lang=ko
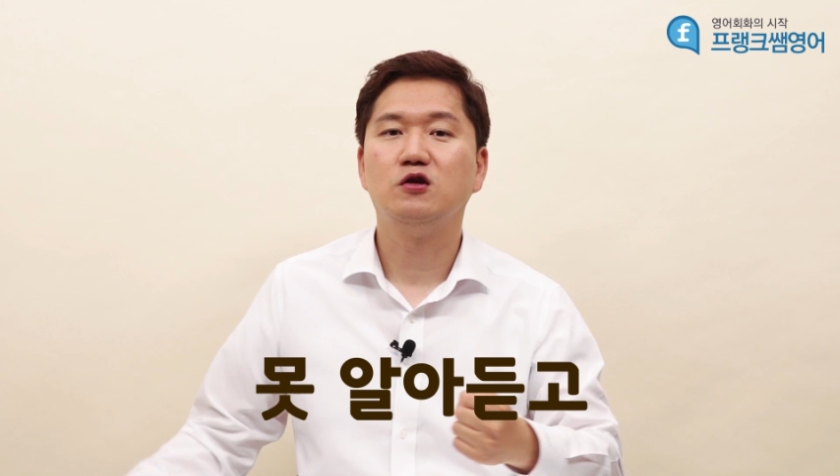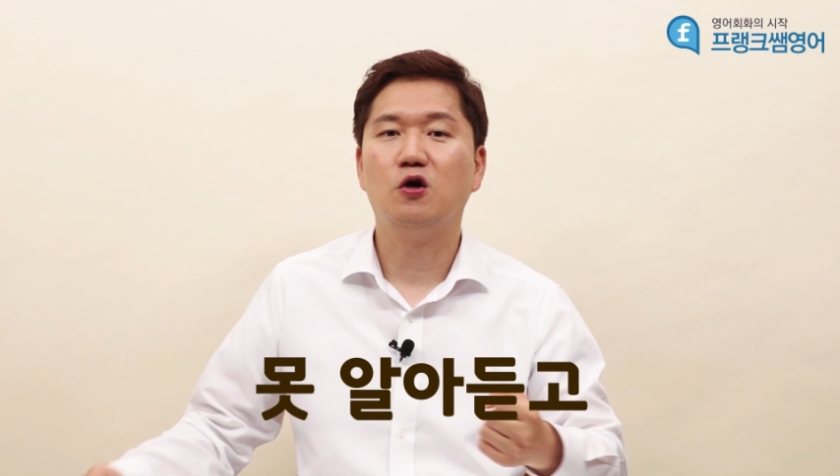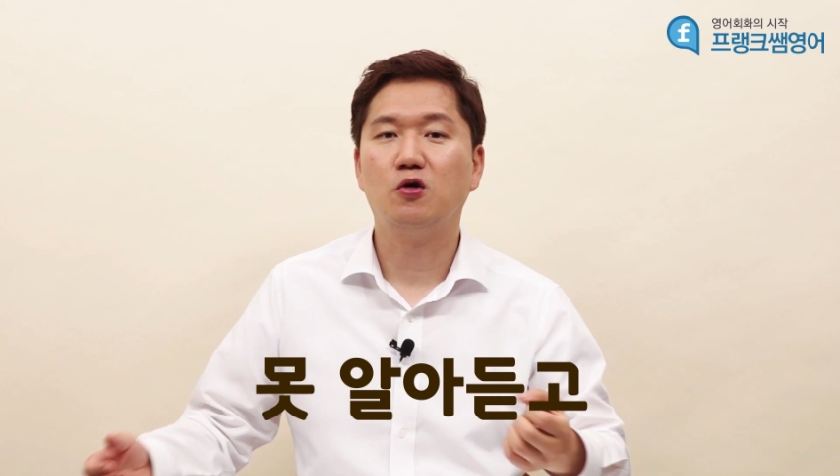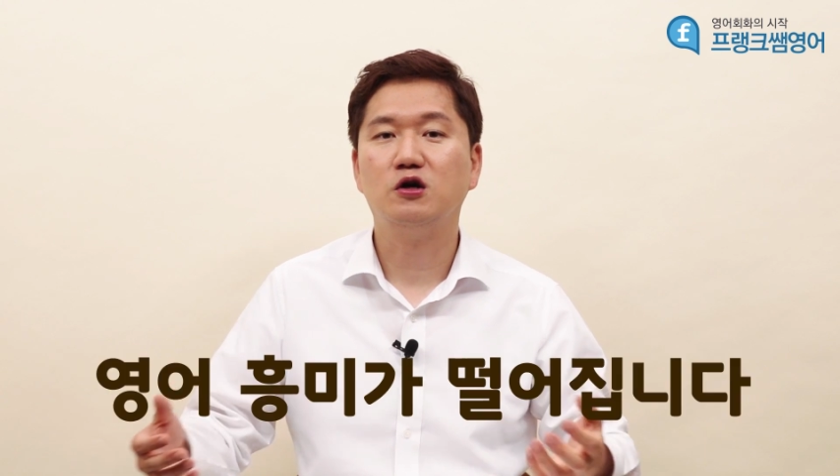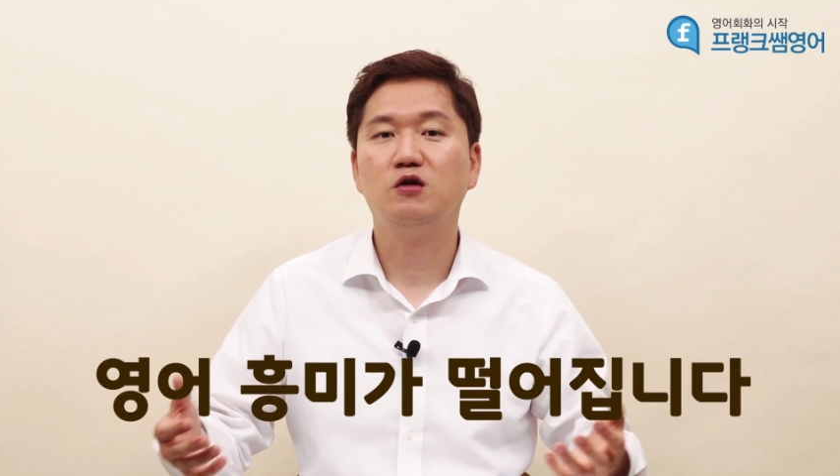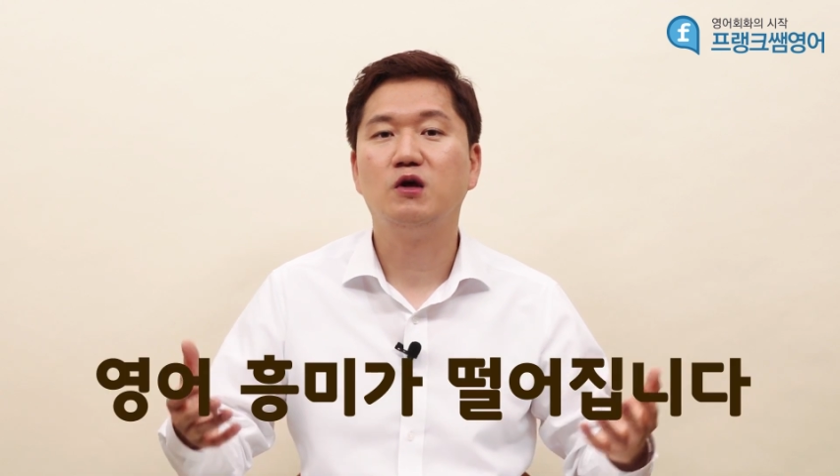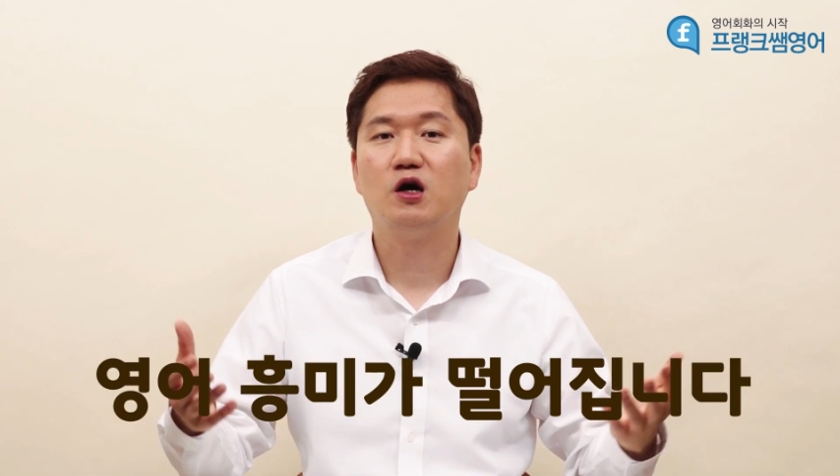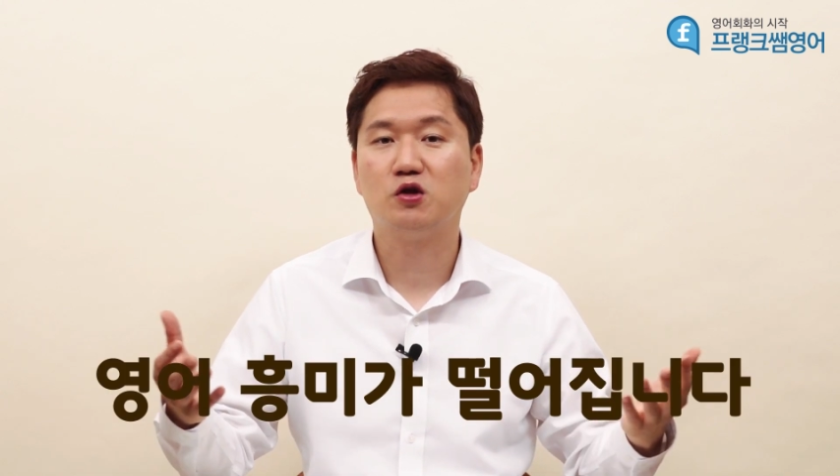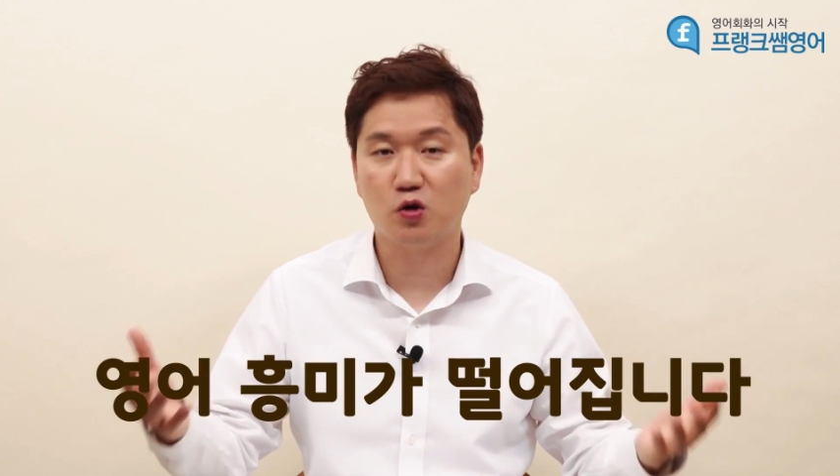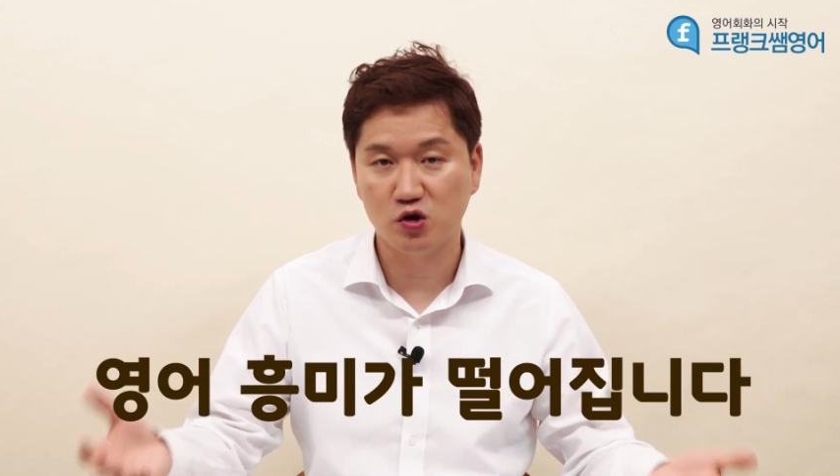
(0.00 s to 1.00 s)
영어
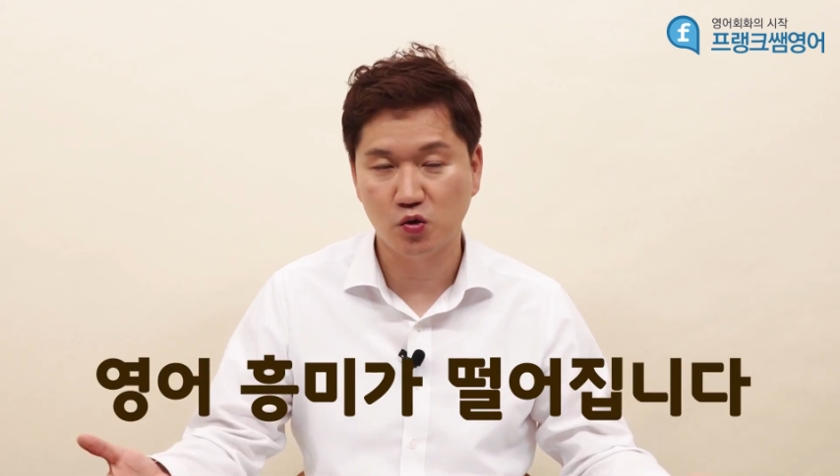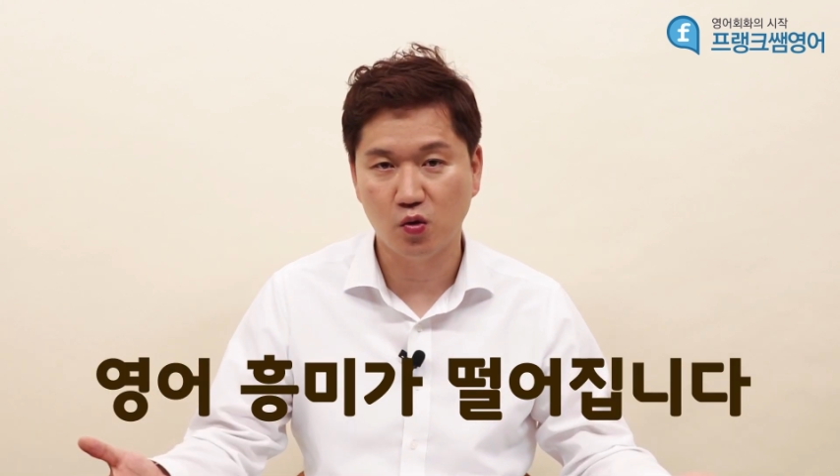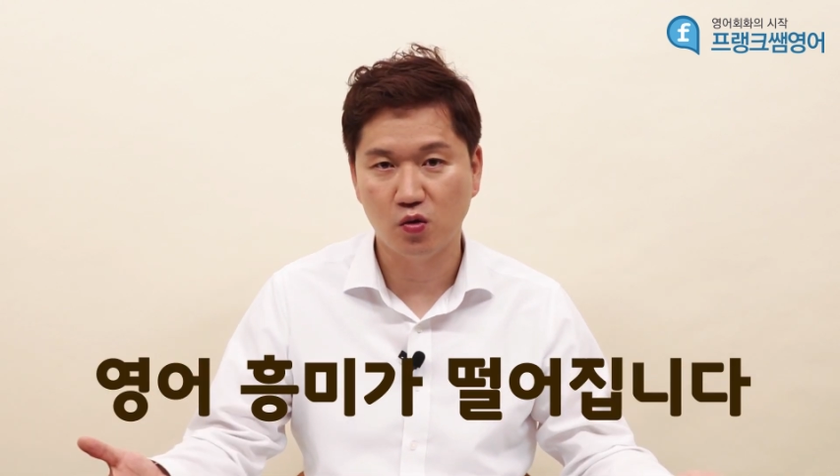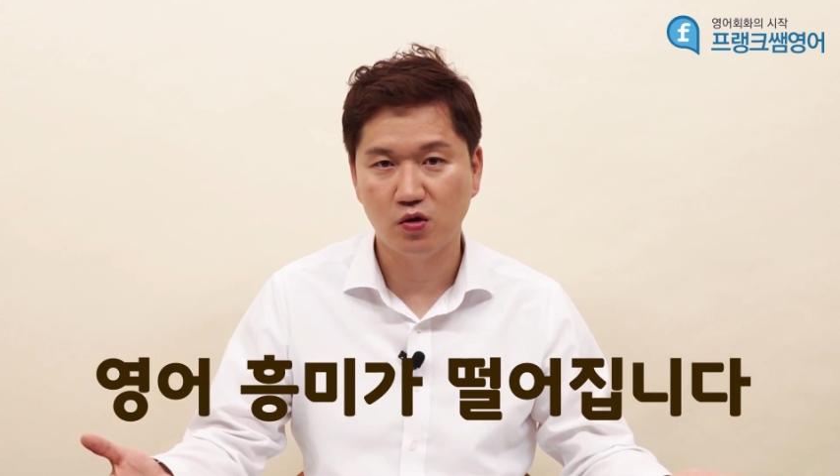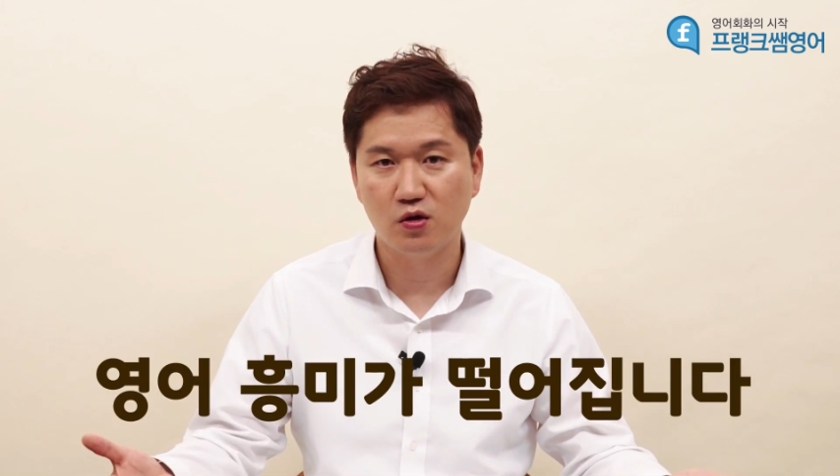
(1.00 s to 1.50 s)
흥미가 떨어지고